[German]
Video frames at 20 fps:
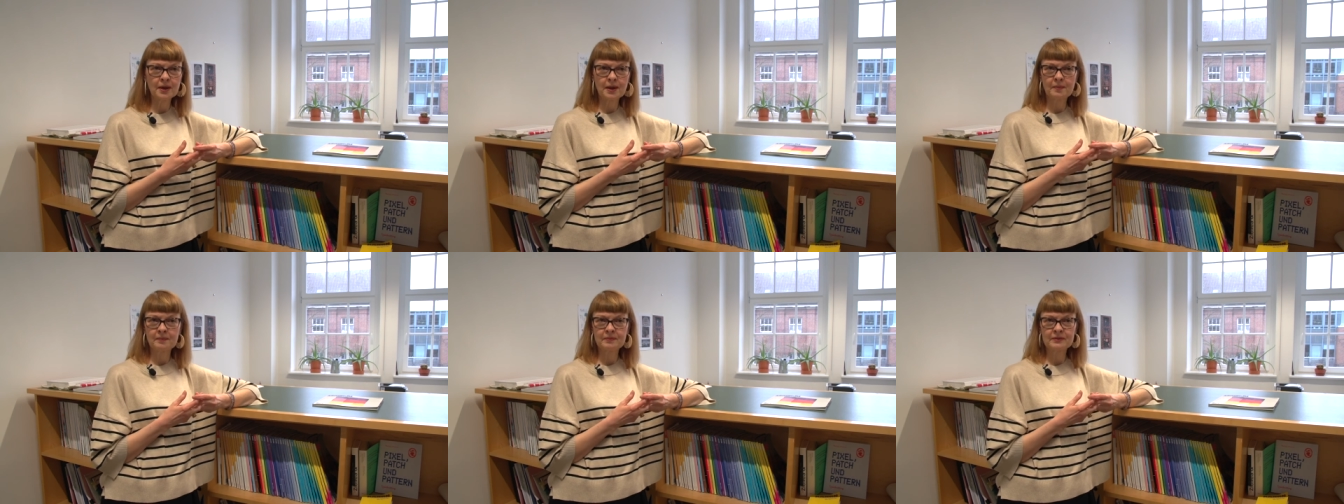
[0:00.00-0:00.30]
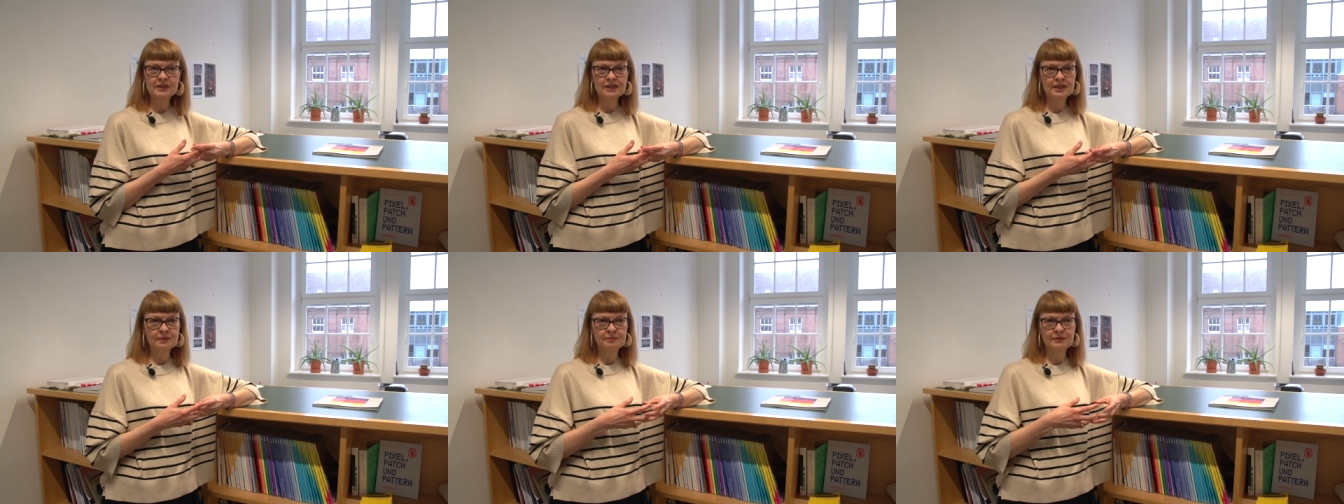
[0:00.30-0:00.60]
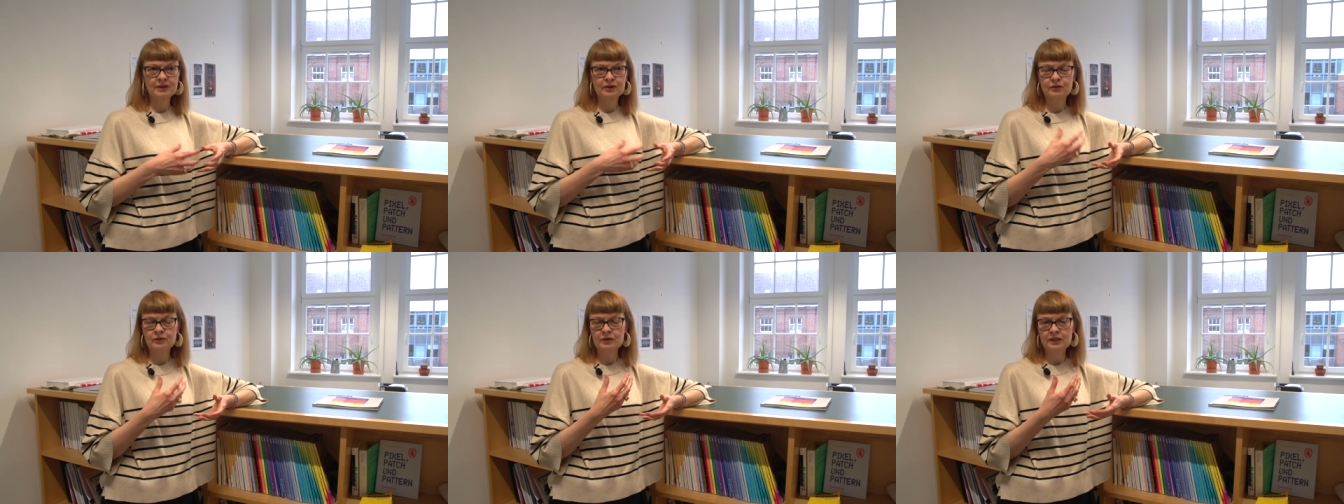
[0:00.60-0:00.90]
Ähm, es
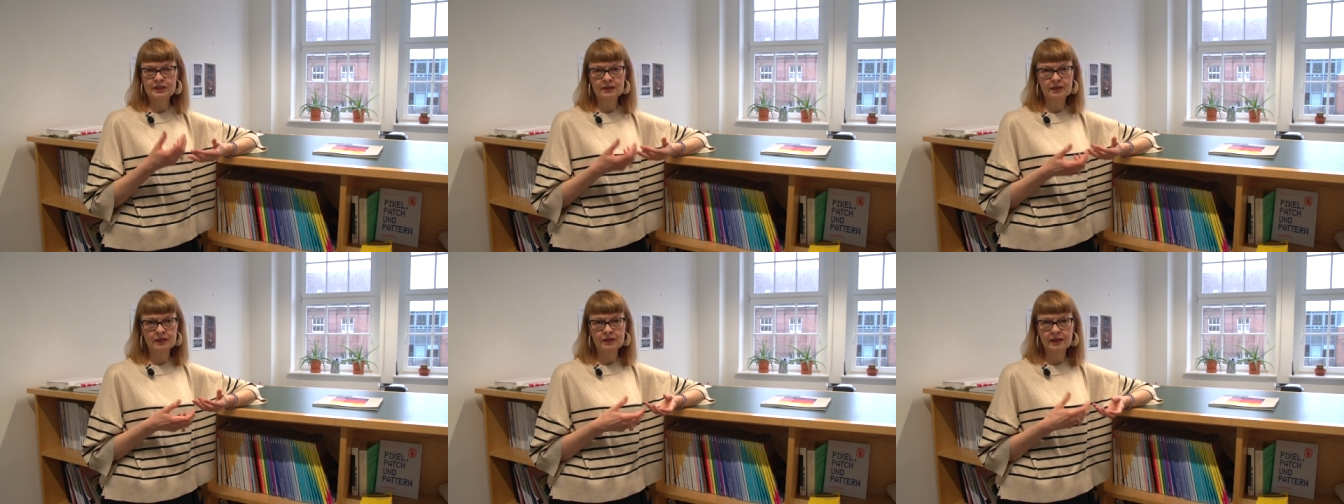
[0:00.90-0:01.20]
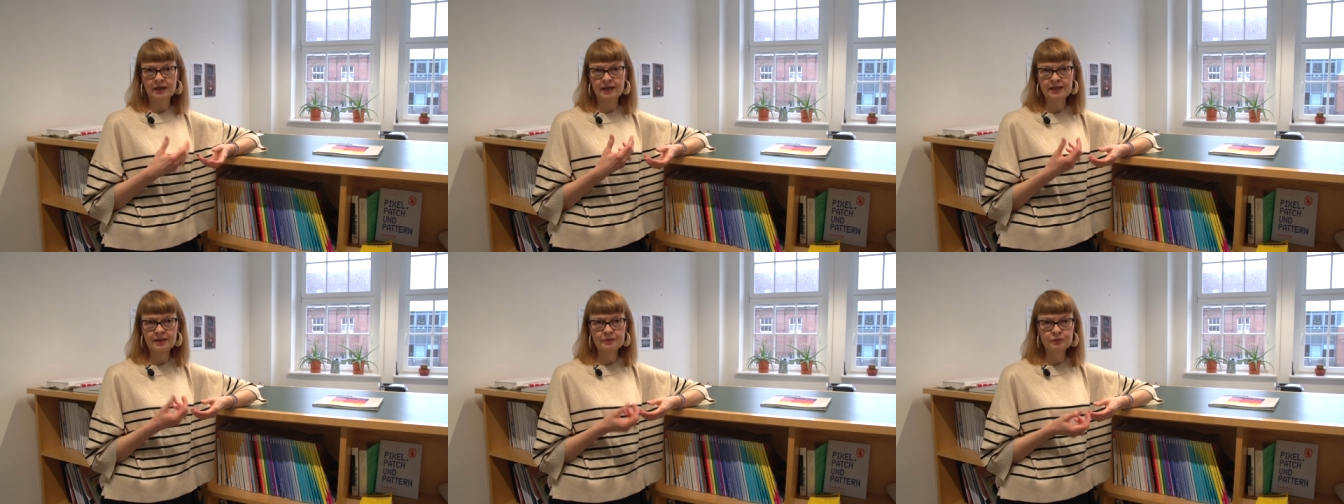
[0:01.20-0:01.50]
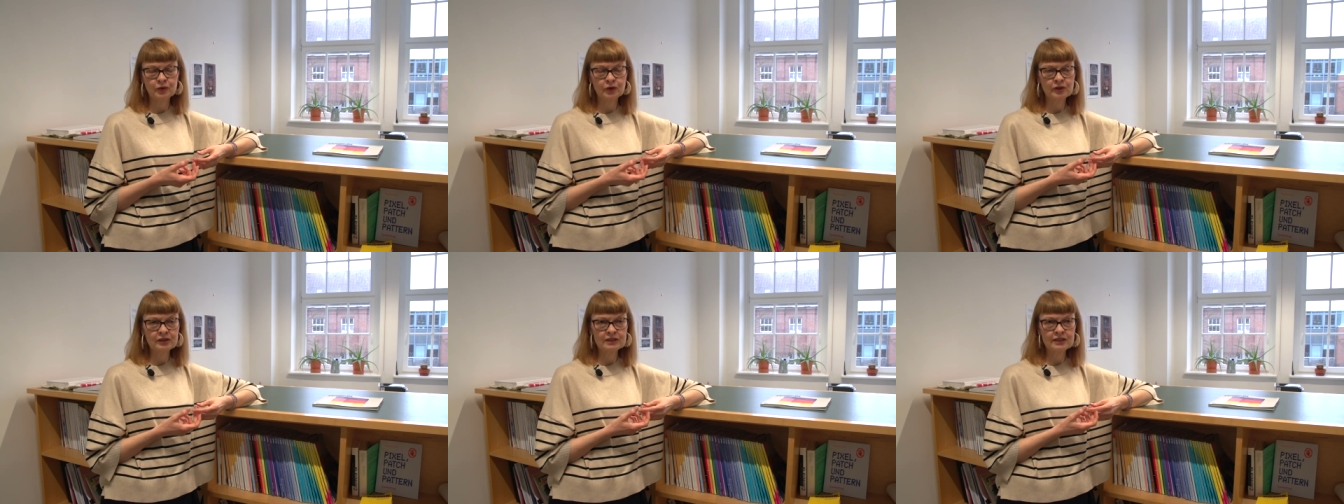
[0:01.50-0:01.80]
gibt natürlich dann gerade
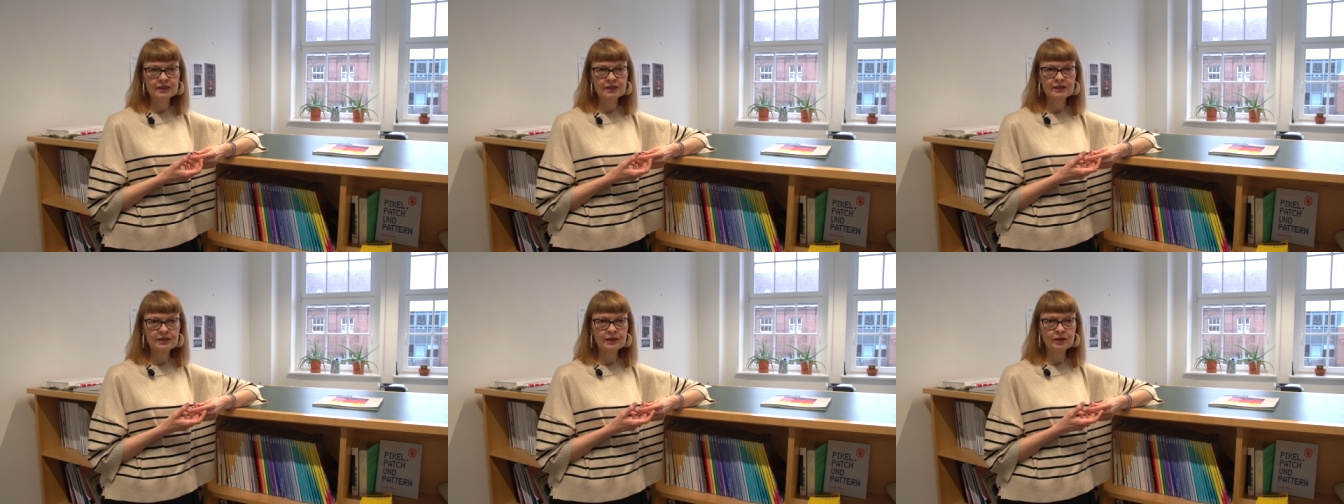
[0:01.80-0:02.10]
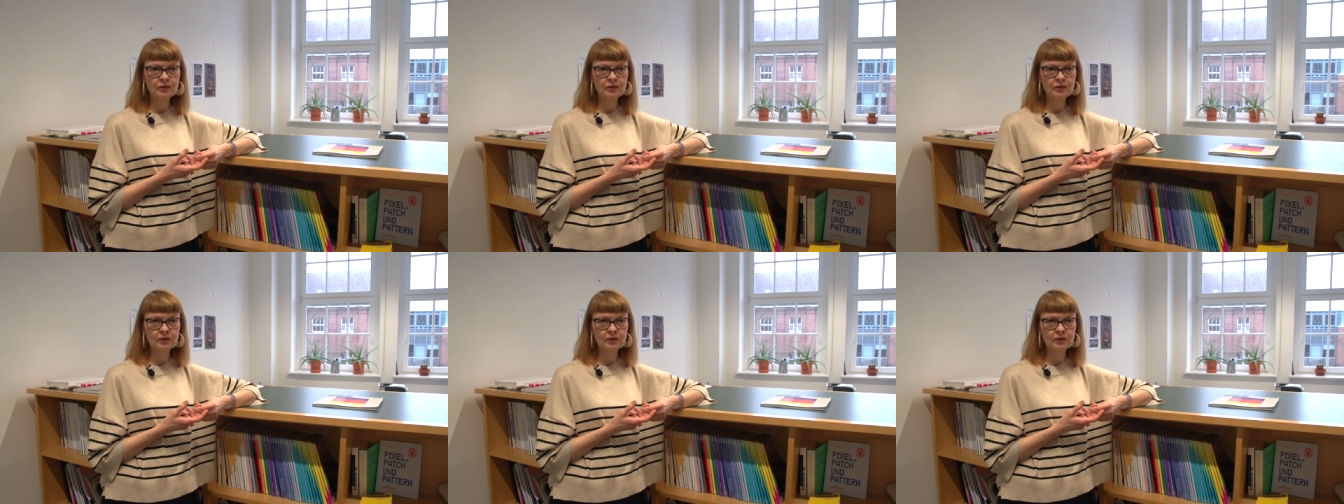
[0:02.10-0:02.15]
im 19.